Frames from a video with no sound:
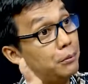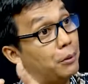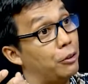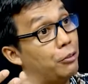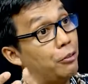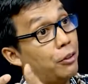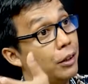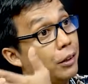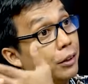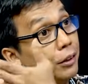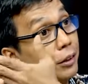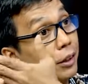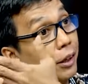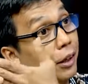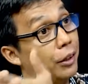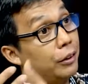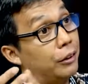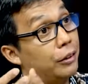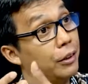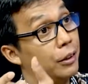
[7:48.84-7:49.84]
bahwa
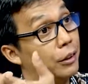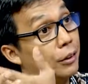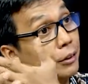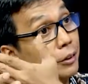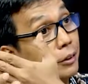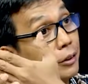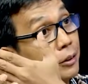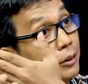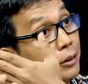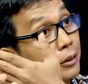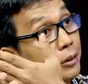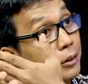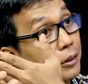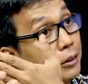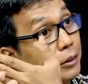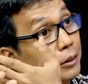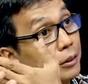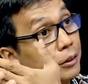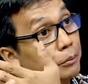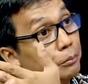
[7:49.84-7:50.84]
Anda
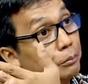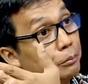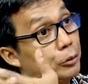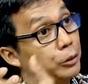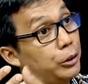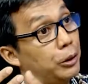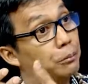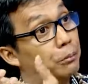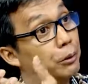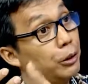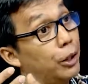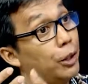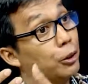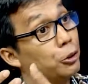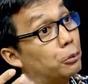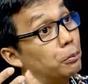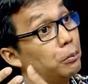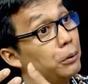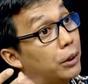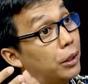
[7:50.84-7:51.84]
Eh, punya
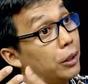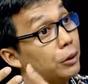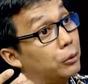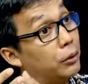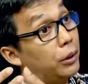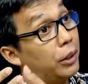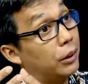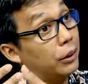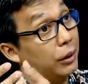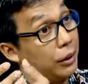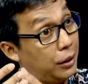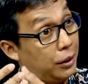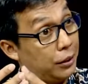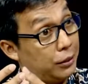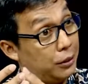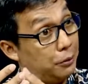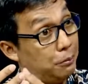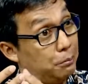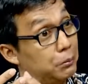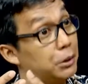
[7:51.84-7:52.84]
perilaku-perilaku yang
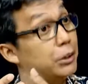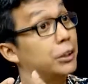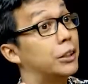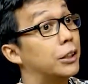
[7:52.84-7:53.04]
negatif. Bisa